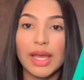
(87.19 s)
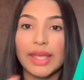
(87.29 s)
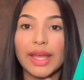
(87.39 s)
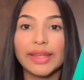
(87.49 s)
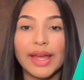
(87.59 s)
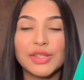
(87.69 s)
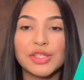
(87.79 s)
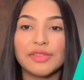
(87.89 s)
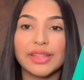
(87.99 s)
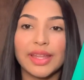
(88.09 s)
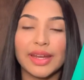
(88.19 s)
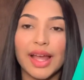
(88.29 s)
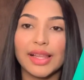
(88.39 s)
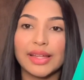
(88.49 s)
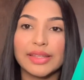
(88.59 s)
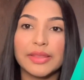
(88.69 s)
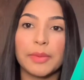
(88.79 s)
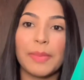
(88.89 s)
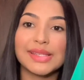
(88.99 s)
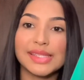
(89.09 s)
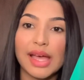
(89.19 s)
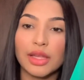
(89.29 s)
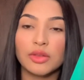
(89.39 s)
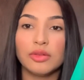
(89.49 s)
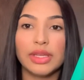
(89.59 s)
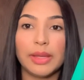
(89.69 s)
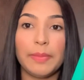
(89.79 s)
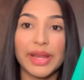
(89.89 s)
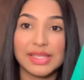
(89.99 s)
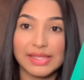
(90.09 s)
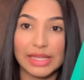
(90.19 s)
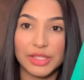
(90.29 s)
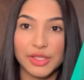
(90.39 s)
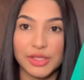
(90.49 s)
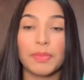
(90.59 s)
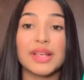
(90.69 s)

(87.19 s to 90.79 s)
e a narrativa é intercalada entre passado e presente.